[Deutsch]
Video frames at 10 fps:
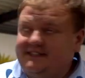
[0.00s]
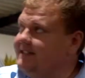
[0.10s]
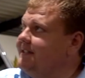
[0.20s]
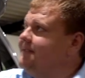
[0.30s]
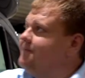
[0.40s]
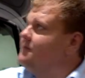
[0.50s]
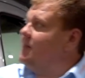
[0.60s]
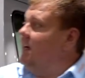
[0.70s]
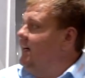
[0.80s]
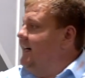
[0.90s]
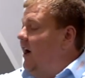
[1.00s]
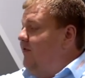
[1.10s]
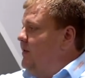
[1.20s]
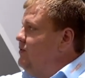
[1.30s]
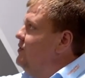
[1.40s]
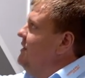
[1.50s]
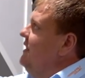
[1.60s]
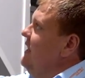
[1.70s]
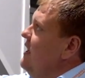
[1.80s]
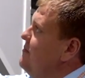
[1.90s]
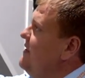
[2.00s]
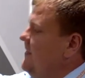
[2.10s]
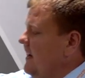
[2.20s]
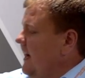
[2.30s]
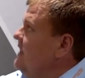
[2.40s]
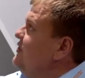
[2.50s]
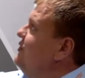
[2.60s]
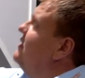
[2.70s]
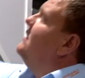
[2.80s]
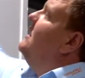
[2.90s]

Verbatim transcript: äh, äh, Aufbautür mit Verglasung,